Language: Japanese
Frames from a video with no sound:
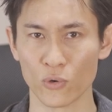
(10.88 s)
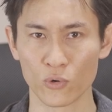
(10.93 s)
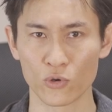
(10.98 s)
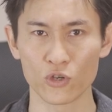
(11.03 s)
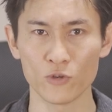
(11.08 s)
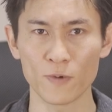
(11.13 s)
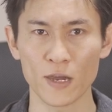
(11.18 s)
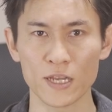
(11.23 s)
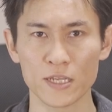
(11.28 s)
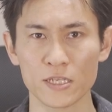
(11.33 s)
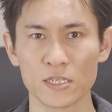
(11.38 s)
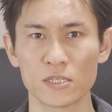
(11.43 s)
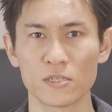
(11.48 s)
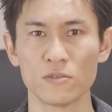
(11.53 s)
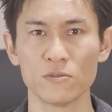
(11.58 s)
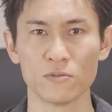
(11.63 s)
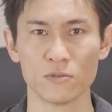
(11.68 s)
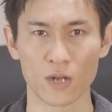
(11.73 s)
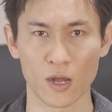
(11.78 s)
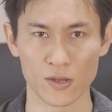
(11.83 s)
6倍に
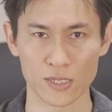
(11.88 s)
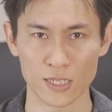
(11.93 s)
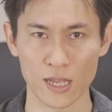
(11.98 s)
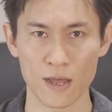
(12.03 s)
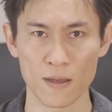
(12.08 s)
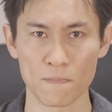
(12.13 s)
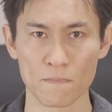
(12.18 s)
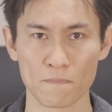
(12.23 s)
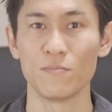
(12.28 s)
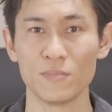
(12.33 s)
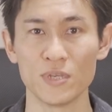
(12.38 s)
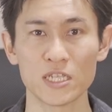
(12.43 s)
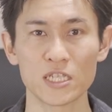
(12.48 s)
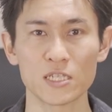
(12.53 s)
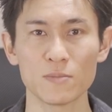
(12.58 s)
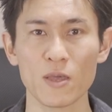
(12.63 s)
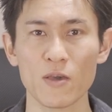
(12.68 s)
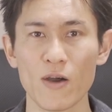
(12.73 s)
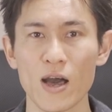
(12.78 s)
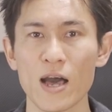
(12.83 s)
する裏技、3
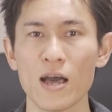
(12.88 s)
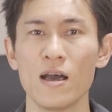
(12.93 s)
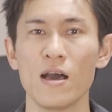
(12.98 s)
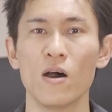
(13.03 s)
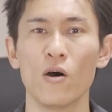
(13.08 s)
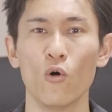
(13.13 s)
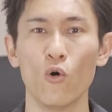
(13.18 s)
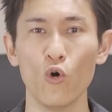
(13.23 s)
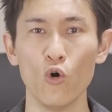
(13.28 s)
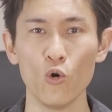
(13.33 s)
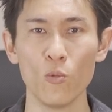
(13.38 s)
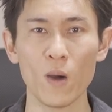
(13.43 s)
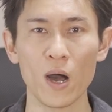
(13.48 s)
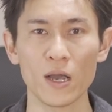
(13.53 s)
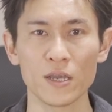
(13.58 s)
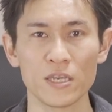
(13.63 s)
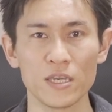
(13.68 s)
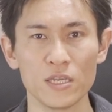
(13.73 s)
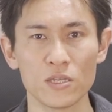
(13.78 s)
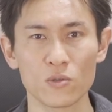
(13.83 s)
つ目は
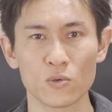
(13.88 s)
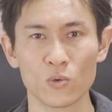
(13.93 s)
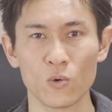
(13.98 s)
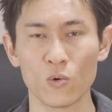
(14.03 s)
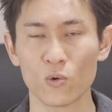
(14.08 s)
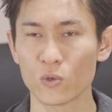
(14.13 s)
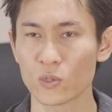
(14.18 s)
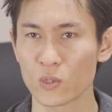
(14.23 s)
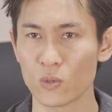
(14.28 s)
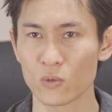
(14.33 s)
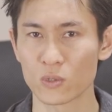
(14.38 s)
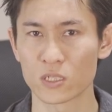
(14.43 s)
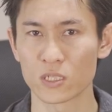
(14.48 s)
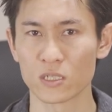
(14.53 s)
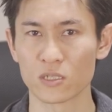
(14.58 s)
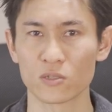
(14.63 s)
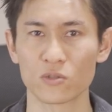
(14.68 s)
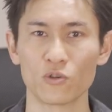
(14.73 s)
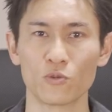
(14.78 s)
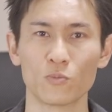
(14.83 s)
オーバーヒート保護装
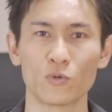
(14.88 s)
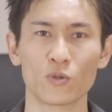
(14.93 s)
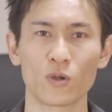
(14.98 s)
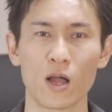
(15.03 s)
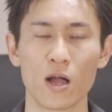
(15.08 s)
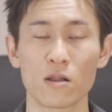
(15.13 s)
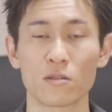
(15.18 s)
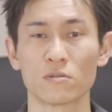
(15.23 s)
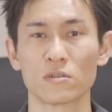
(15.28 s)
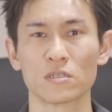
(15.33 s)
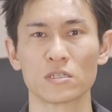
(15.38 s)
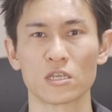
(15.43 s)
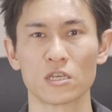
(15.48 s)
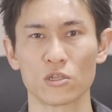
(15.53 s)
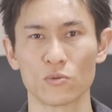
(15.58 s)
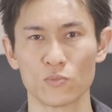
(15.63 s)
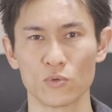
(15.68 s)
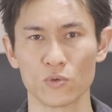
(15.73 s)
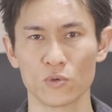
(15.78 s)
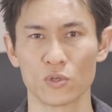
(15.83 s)
置というものがあるんですけ
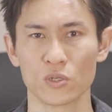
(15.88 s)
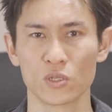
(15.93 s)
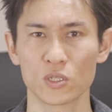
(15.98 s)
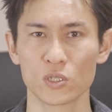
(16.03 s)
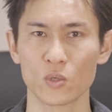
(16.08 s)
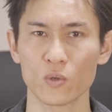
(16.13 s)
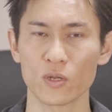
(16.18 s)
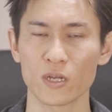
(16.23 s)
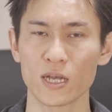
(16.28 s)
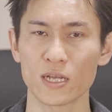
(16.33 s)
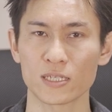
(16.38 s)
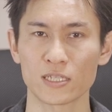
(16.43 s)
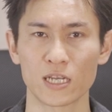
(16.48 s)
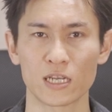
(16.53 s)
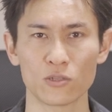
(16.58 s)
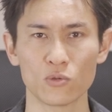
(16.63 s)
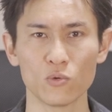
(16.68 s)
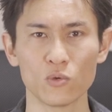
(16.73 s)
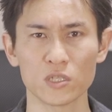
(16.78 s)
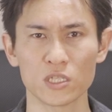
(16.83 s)
ども、それが
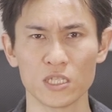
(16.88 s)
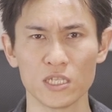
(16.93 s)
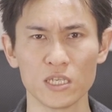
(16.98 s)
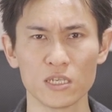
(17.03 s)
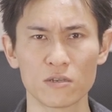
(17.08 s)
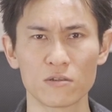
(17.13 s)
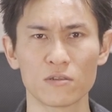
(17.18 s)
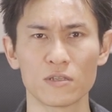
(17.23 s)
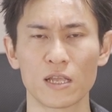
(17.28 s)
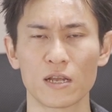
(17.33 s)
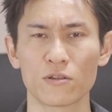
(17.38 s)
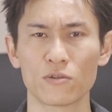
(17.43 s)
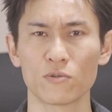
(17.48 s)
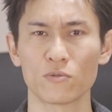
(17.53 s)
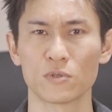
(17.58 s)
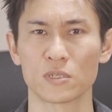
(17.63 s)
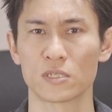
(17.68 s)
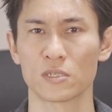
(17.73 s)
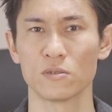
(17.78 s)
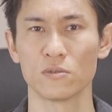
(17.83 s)
作動しにくくなる
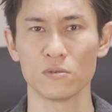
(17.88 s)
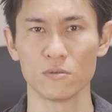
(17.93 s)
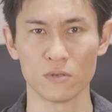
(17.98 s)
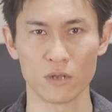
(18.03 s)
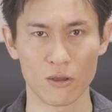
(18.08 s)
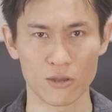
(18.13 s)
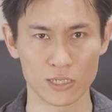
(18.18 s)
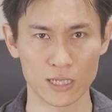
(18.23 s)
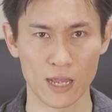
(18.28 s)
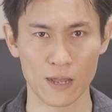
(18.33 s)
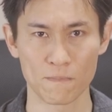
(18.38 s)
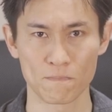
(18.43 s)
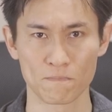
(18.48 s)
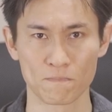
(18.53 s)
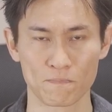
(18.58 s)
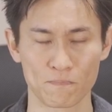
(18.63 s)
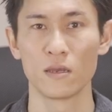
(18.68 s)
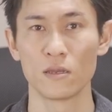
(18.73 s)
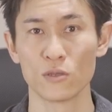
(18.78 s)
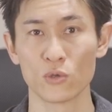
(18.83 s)
ようにする裏技、
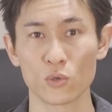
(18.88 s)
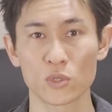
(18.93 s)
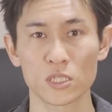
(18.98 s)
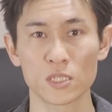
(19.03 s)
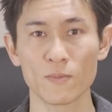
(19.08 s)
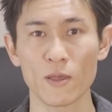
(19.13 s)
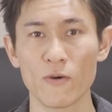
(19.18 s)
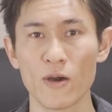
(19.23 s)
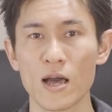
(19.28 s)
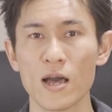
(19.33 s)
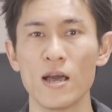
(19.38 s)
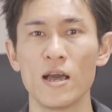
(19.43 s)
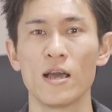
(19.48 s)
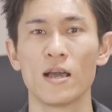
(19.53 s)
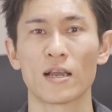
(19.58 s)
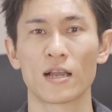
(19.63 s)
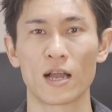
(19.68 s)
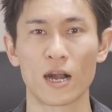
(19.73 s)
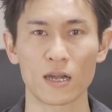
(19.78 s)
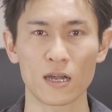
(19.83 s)
4つ目は
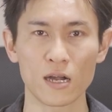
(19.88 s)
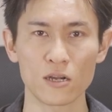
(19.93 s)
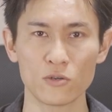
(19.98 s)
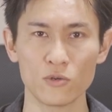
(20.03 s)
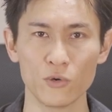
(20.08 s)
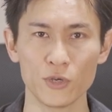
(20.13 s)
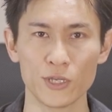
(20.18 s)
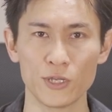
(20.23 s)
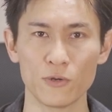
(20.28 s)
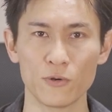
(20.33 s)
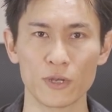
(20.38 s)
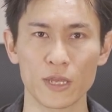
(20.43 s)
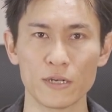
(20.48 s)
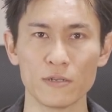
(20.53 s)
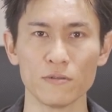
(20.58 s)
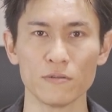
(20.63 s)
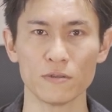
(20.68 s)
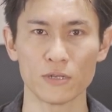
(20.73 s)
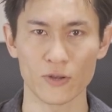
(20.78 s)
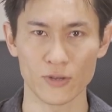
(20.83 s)
画角を広げ
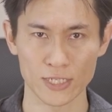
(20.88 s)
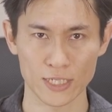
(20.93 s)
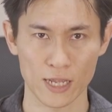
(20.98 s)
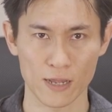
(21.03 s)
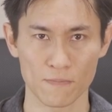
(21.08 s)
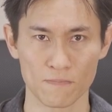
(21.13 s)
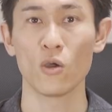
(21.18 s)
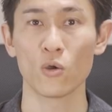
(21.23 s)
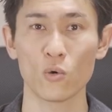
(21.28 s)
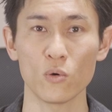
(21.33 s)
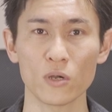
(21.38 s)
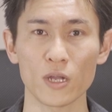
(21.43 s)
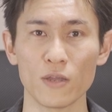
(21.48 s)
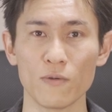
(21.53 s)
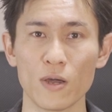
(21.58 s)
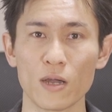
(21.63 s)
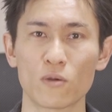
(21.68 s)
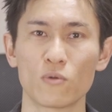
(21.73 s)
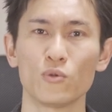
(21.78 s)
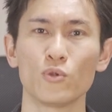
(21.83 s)
る裏技。今
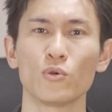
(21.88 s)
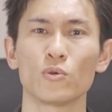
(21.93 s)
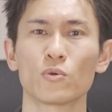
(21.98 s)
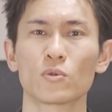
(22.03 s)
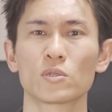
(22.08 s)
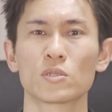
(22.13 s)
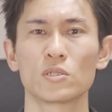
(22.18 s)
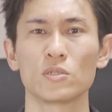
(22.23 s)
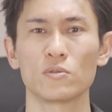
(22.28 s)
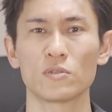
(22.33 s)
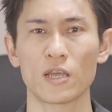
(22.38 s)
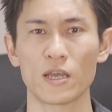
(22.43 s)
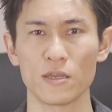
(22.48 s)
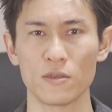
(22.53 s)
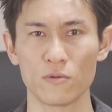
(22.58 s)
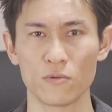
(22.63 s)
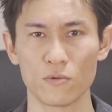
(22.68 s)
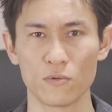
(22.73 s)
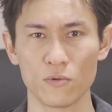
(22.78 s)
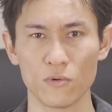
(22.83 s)
回はこの4つの
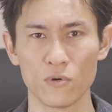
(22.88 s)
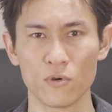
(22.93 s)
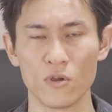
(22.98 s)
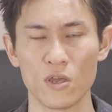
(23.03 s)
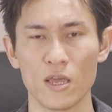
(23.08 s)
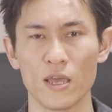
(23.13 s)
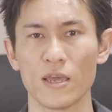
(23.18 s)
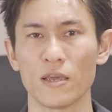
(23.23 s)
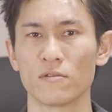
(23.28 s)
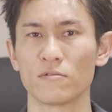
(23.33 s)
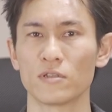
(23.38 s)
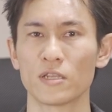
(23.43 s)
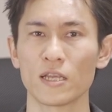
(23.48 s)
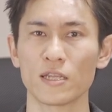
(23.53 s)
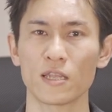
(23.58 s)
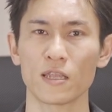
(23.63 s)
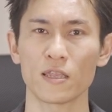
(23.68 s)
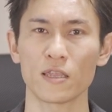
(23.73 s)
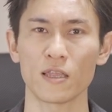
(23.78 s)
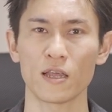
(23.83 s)
内容を具
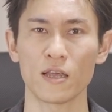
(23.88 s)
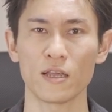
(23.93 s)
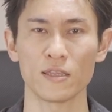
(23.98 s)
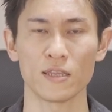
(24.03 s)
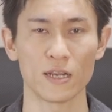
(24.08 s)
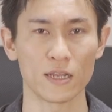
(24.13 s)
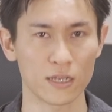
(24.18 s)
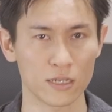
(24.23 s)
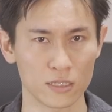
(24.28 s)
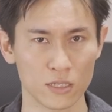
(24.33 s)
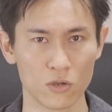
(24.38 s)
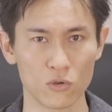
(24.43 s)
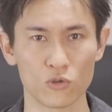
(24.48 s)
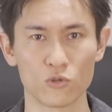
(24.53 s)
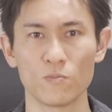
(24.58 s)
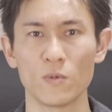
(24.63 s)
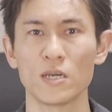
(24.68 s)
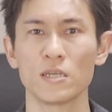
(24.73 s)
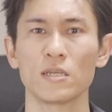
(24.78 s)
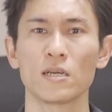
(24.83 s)
体的なやり方を
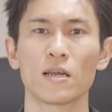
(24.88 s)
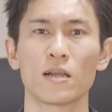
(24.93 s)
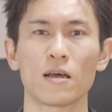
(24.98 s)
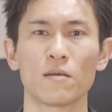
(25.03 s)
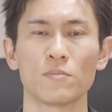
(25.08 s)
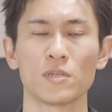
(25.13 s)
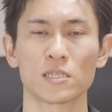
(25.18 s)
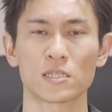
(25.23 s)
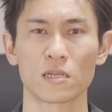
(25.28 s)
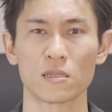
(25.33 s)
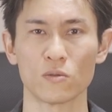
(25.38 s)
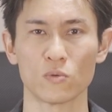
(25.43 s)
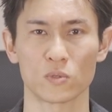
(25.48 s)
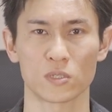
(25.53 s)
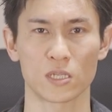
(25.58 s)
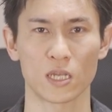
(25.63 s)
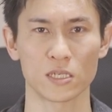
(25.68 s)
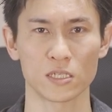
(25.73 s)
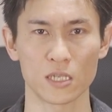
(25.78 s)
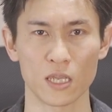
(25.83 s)
踏まえながら皆さんにお
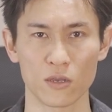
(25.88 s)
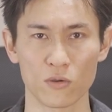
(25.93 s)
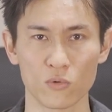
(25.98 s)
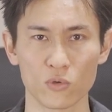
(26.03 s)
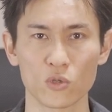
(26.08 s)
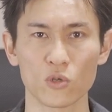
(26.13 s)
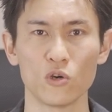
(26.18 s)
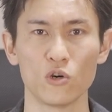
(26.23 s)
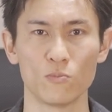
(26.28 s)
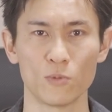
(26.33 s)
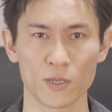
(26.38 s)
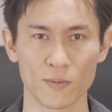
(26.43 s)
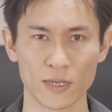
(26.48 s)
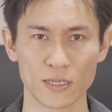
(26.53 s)
伝えしていこうと思い